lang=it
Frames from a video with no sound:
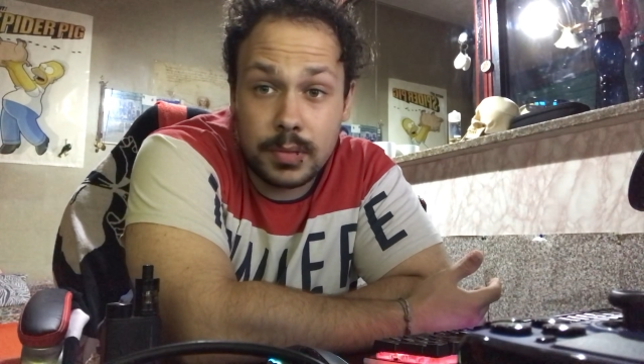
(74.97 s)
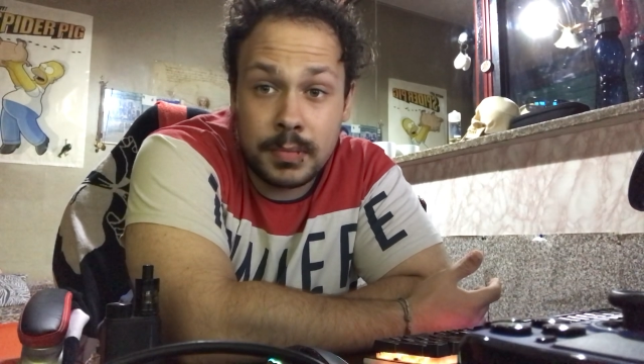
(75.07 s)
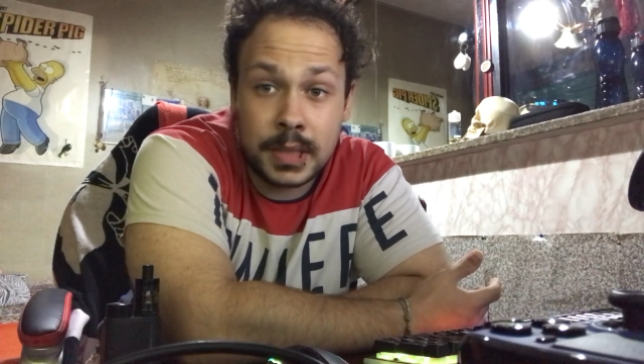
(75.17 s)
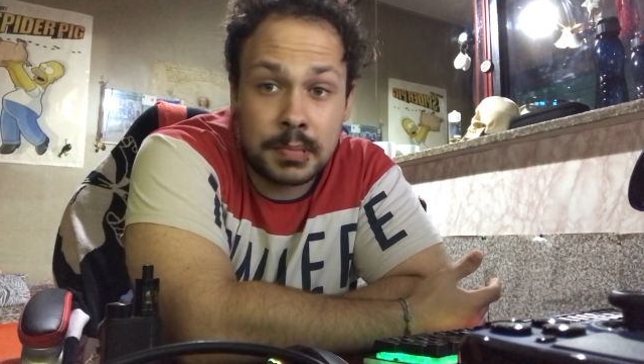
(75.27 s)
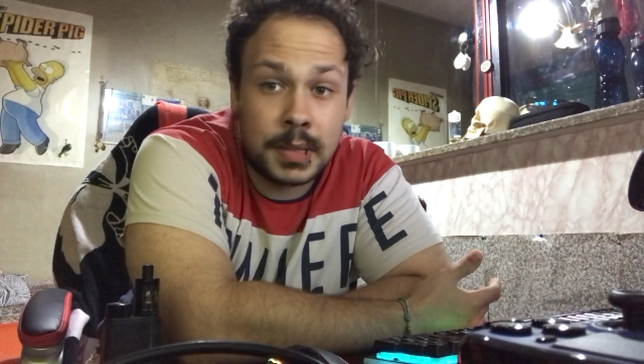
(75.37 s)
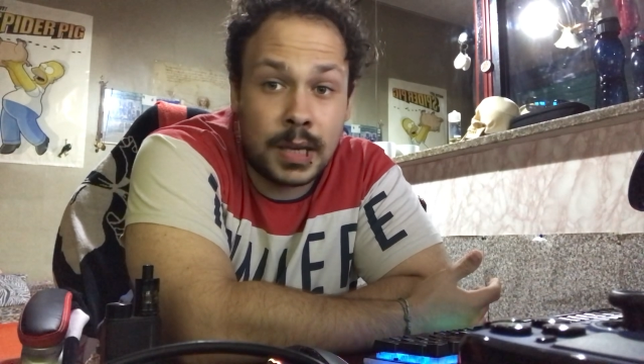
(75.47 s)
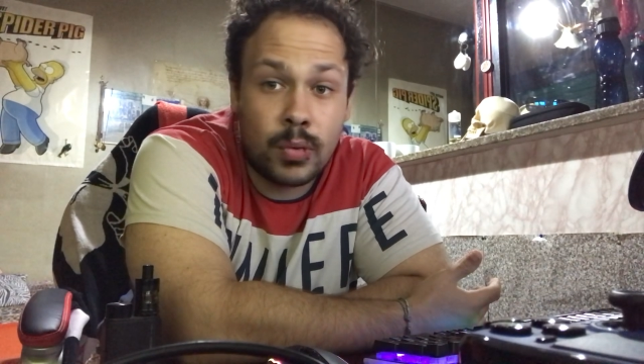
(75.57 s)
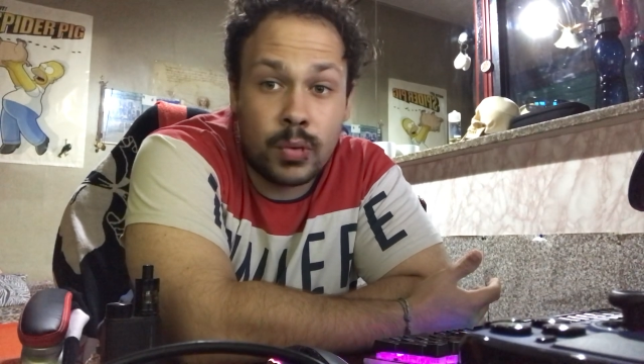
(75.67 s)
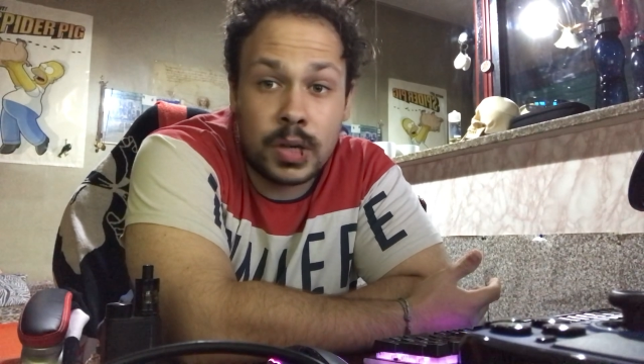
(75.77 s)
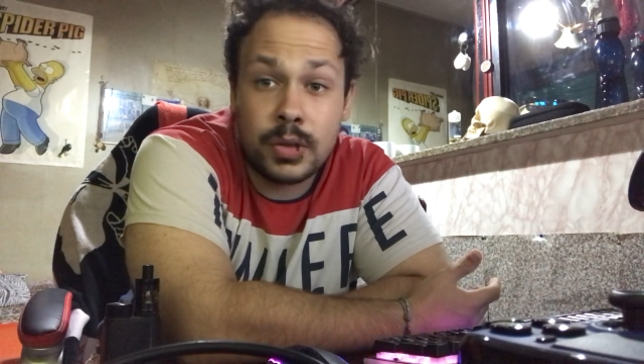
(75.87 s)
Mi aspettavo un
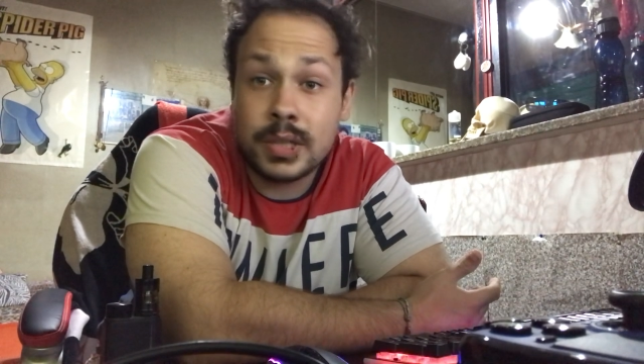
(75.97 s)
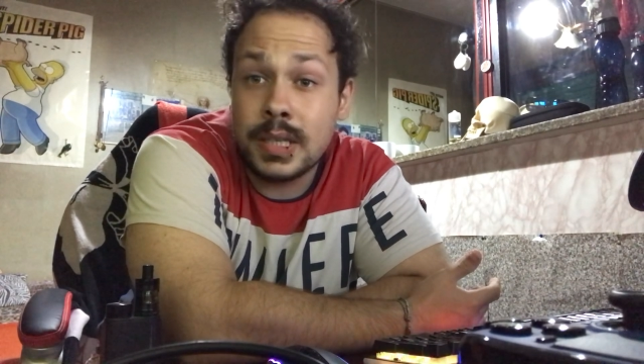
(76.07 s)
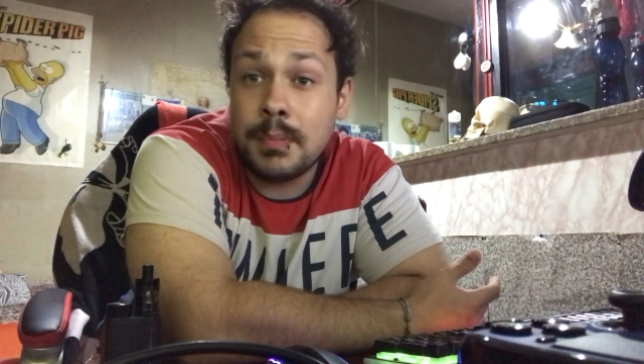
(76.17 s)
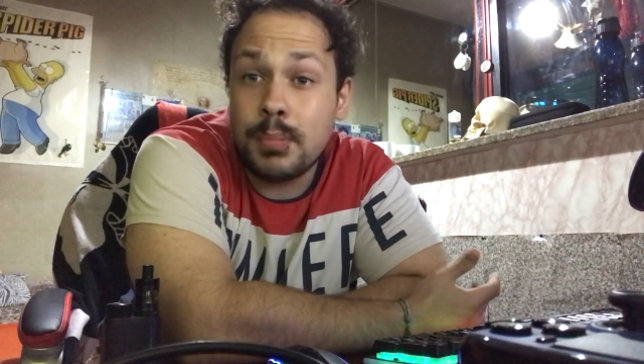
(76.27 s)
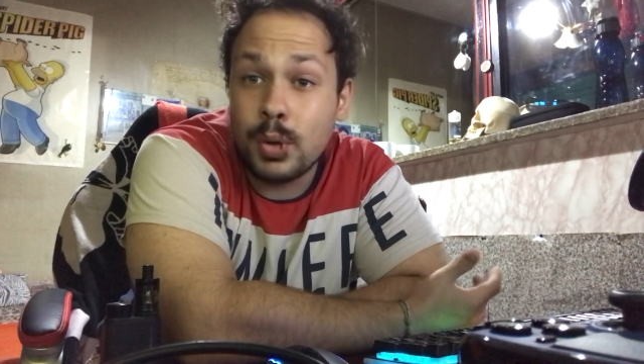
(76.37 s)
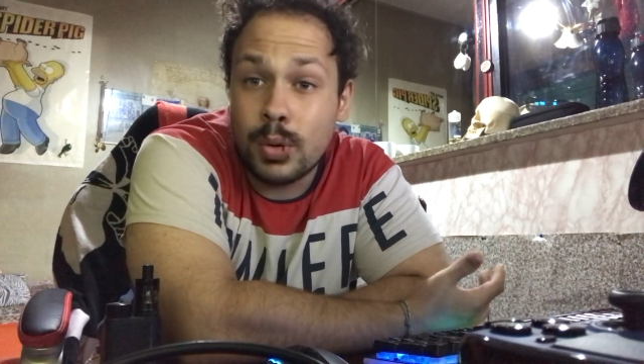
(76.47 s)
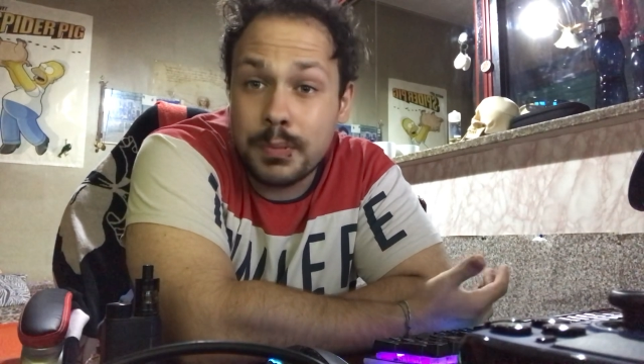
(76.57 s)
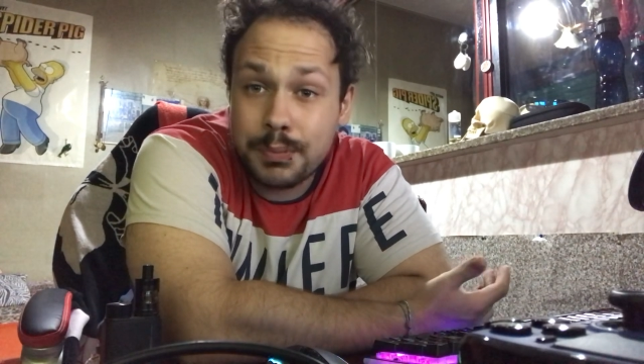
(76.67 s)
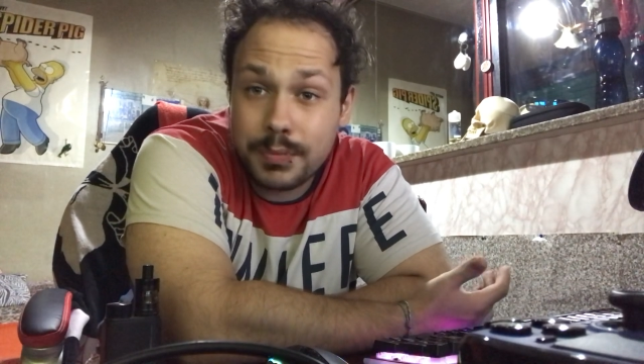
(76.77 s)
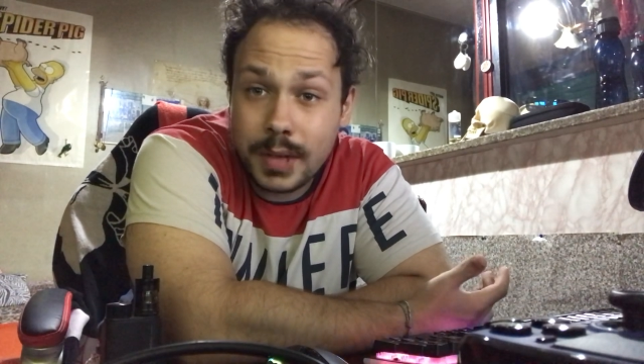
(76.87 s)
qualcosa di più
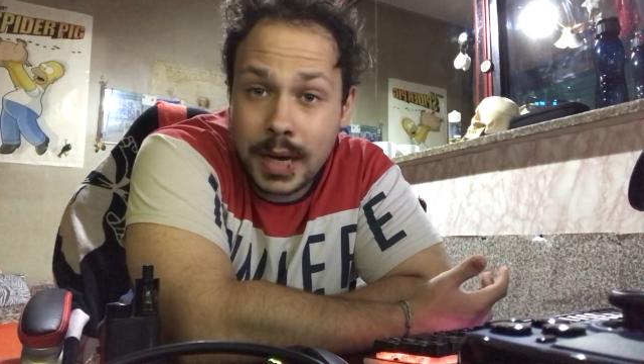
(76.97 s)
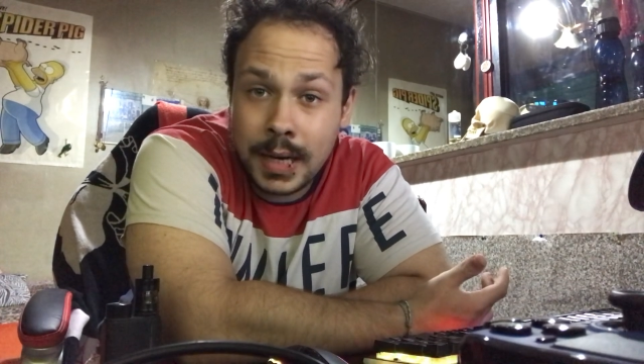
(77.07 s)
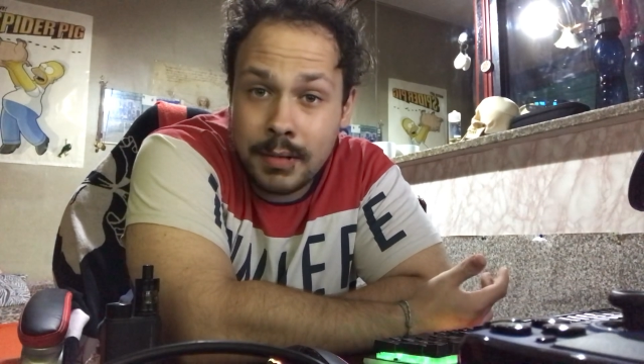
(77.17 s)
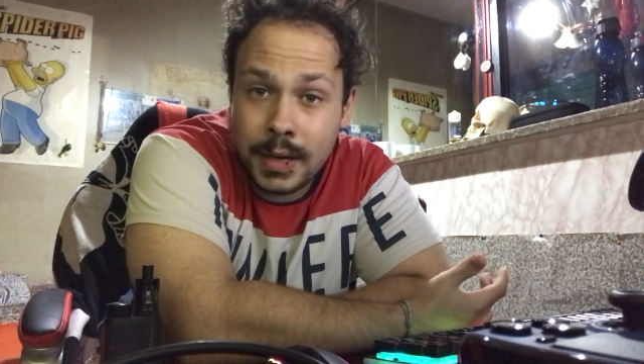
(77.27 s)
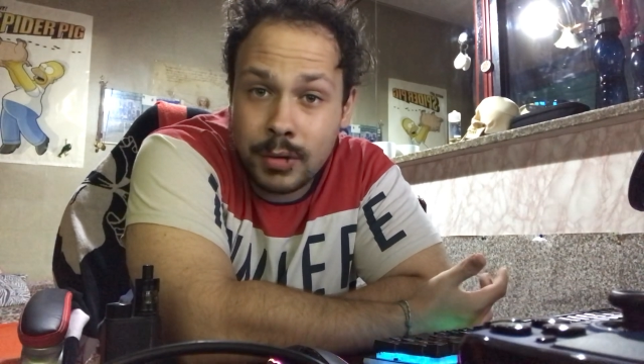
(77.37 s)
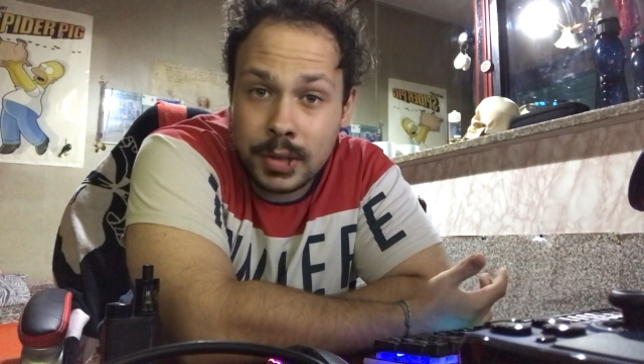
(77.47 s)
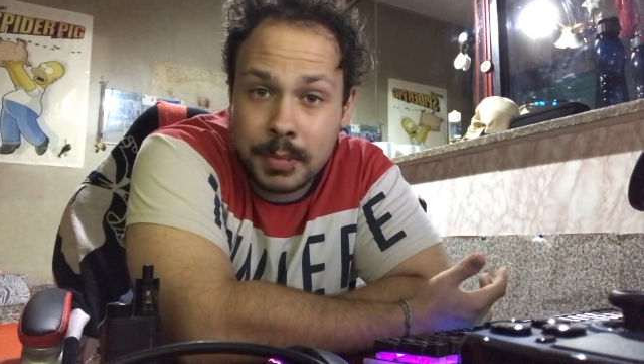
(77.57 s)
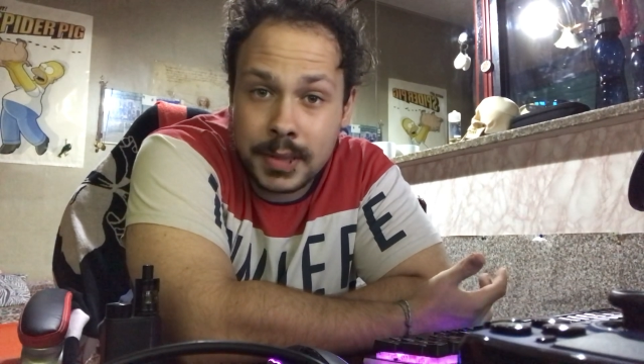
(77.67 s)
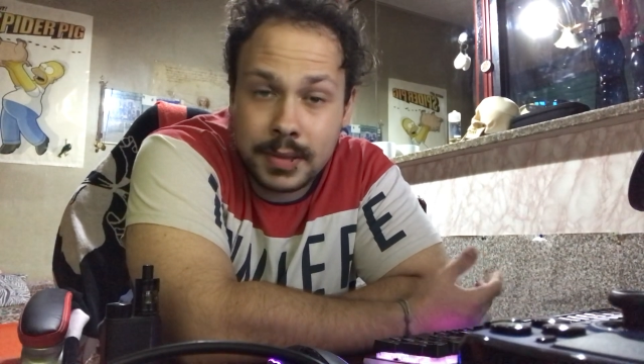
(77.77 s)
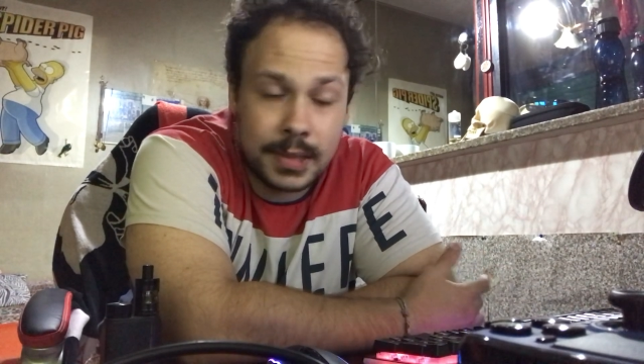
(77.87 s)
a livello di
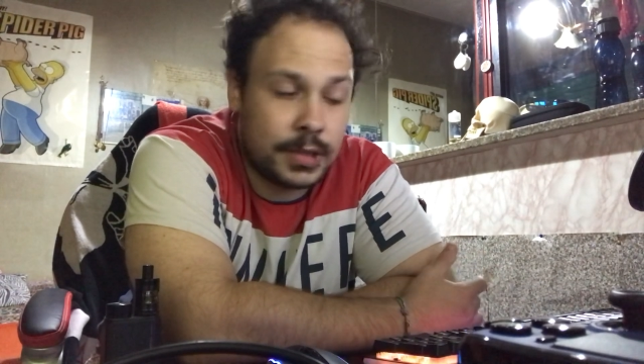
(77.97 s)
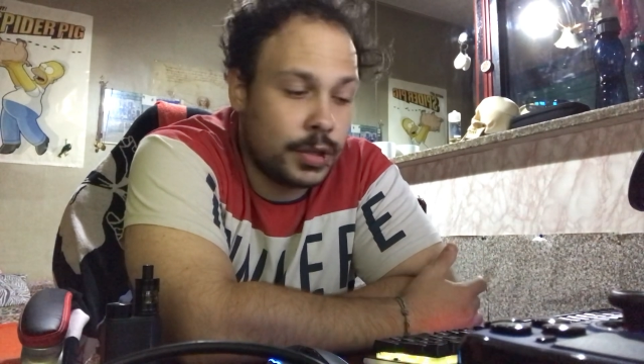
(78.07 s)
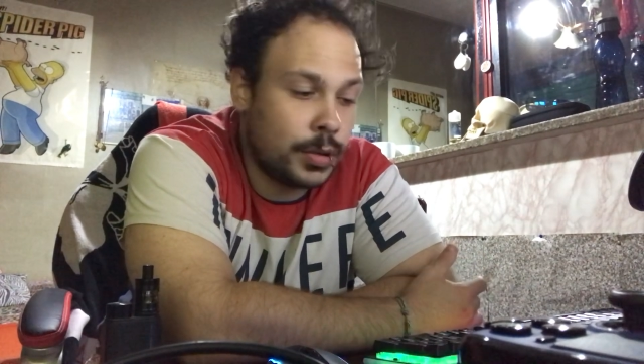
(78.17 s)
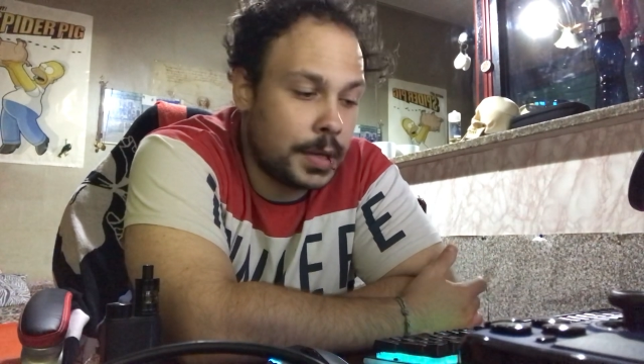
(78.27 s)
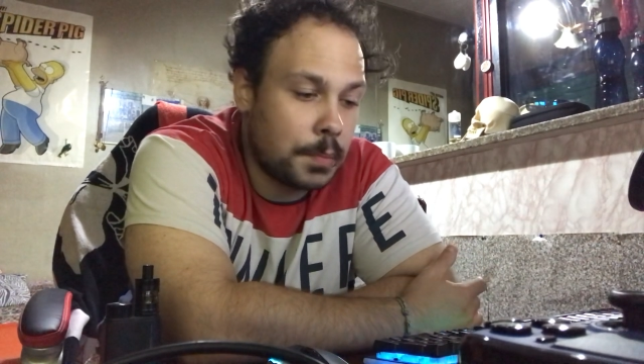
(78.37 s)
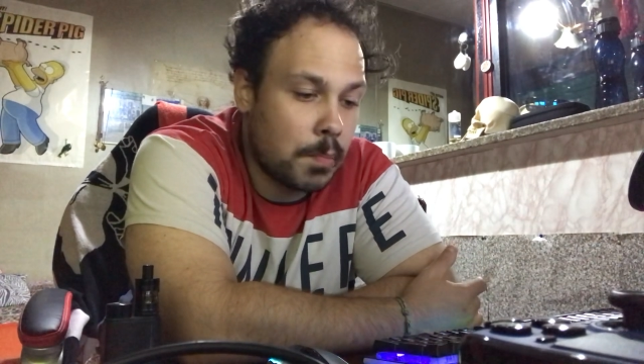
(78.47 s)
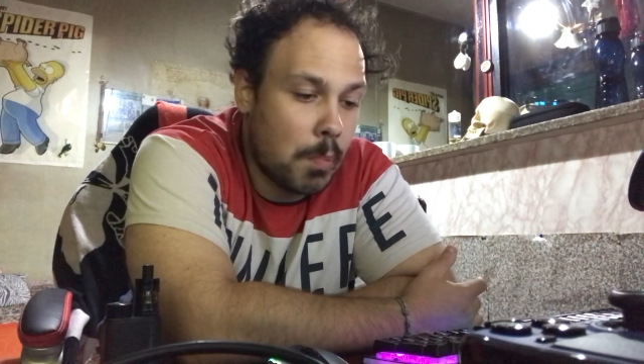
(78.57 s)
prestazione.